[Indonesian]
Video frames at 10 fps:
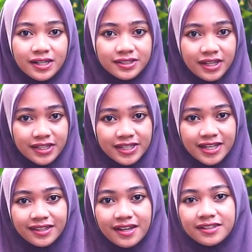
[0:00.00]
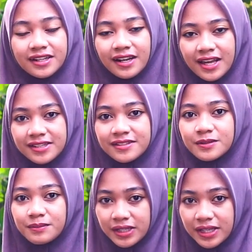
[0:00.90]
halnya niat dan lain
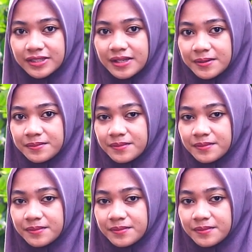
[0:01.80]
sebagainya